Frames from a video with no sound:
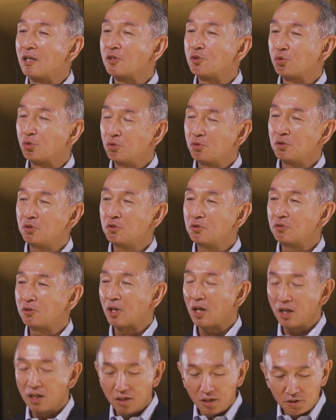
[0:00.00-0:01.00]
そういう
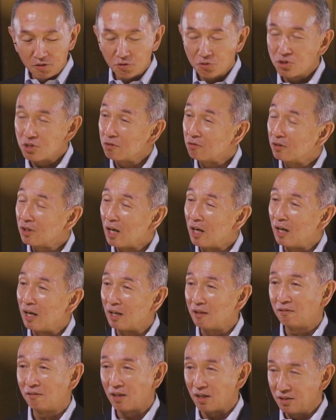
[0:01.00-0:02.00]
対立軸が
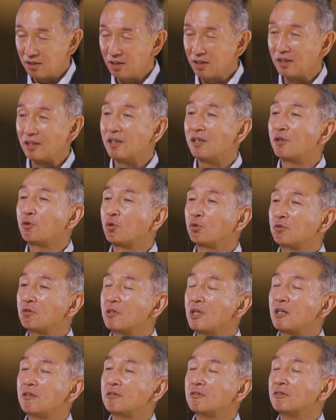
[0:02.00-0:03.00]
あったり異
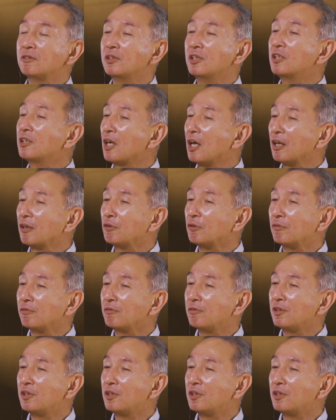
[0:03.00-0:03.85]
なる意見、